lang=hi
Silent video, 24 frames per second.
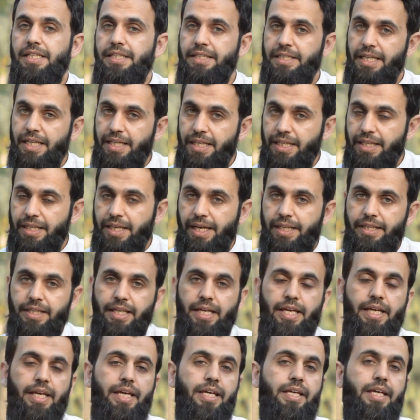यही कहते
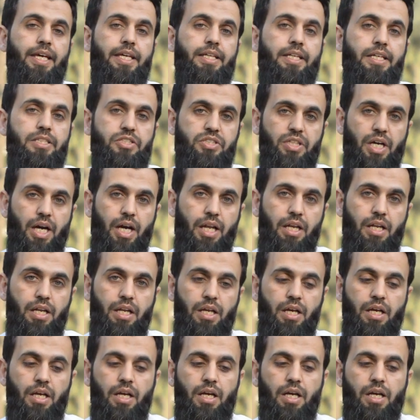हैं कि दजाल
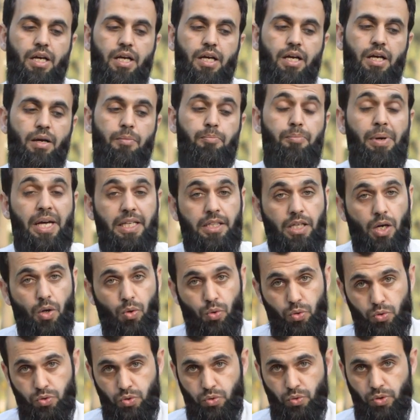पैदा
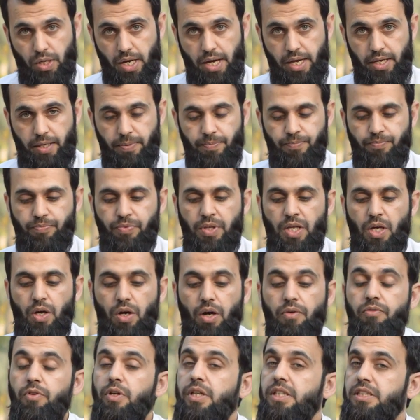हो चुका है
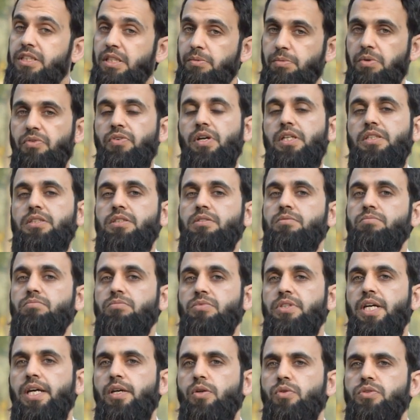अब वो किसी भी
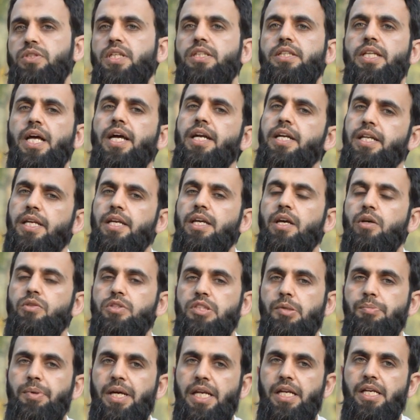वक्त ज़ाहिर हो सकता है ठीक है
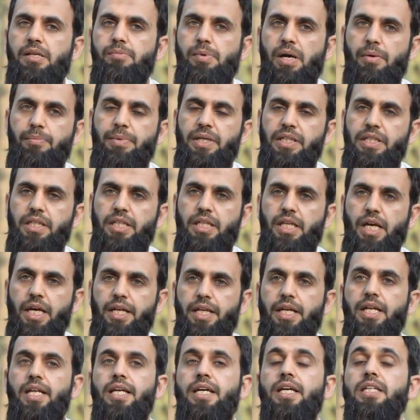उससे पहले इमाम मदी ने
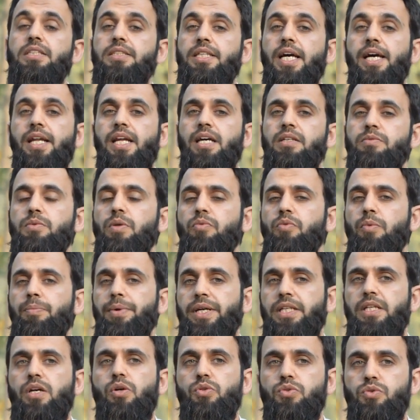आना है लेकिन ज़ाहिर है जब वो
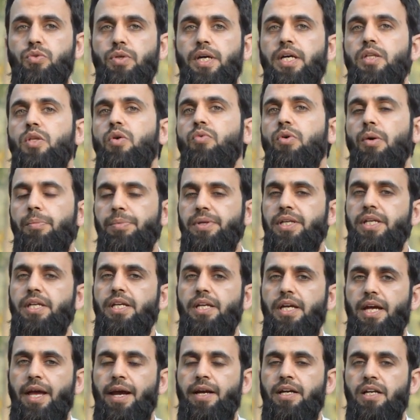पैदा हो चुका है तो वो अपनी
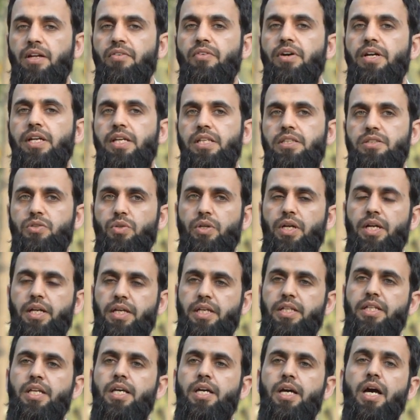एक्टिविटीज़ और
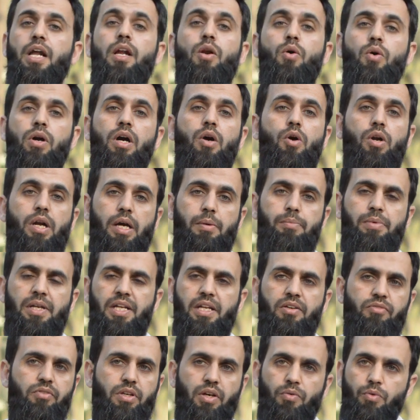हरकतें कर रहा होगा और आई
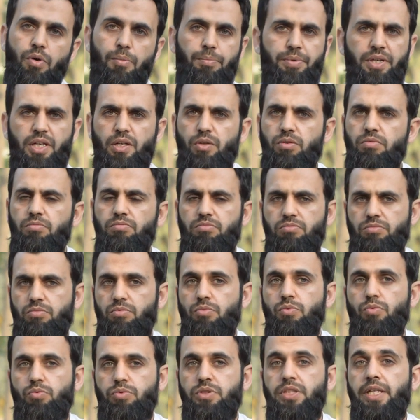बिलीव कि वो अपनी
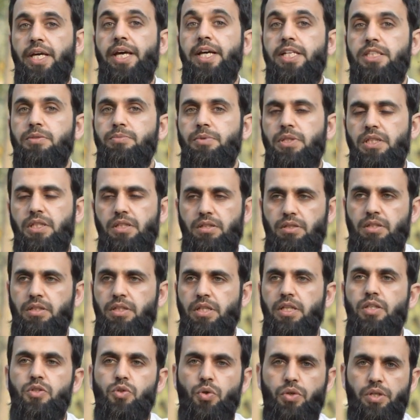उसकी एज भी
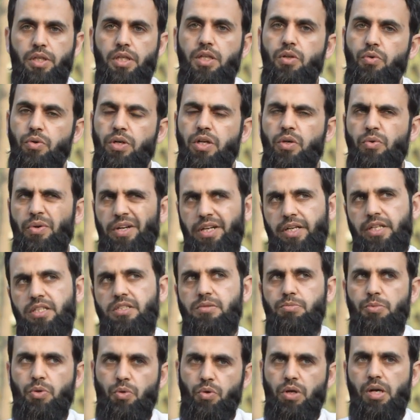इतनी छोटी नहीं होगी
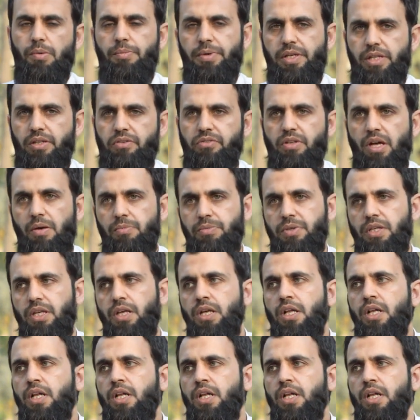ट्वेंटीज़ में होगा मेरे हिसाब से